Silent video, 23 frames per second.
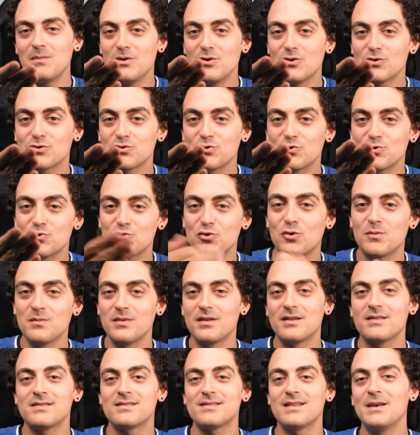Biliyorsunuz
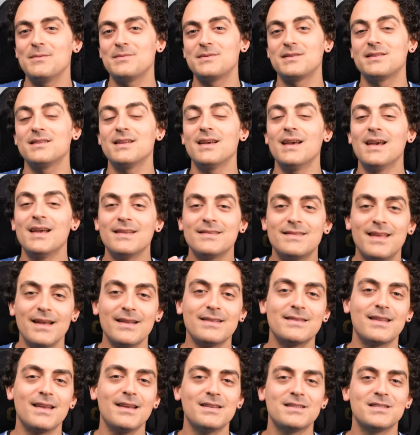yorumlarınızın hepsini
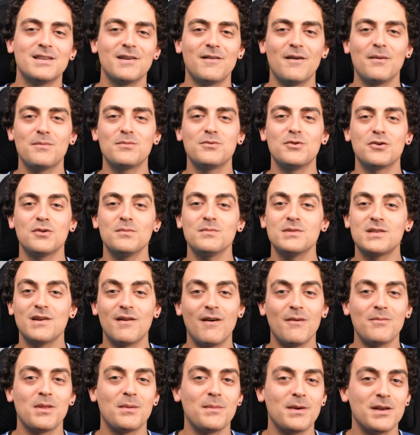tek tek cevaplıyorum,
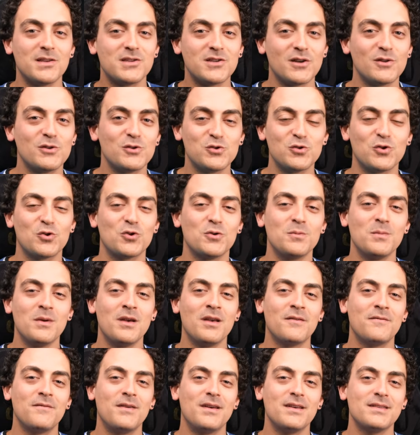cevaplamaya çalışıyorum
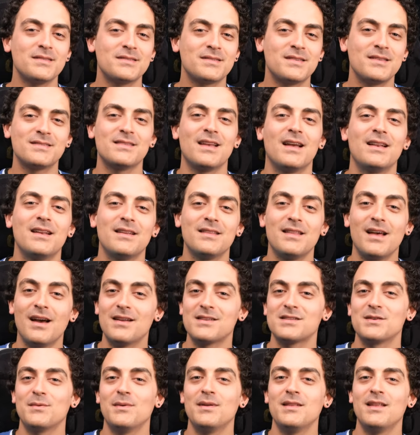ve sizlerle de
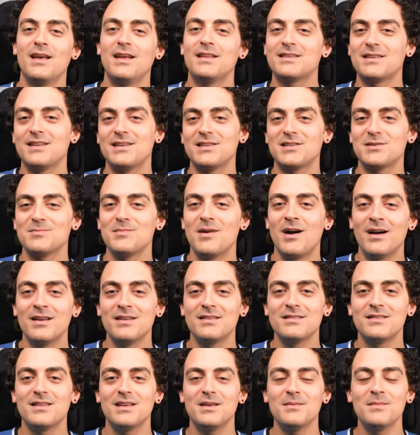her zaman etkileşim
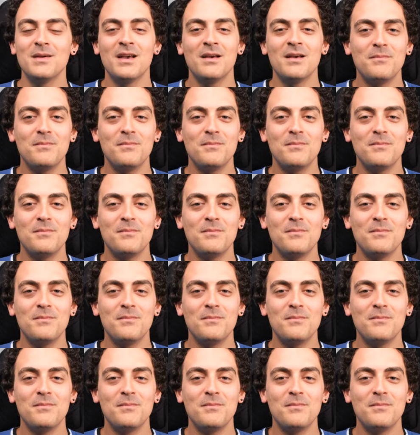halindeyim.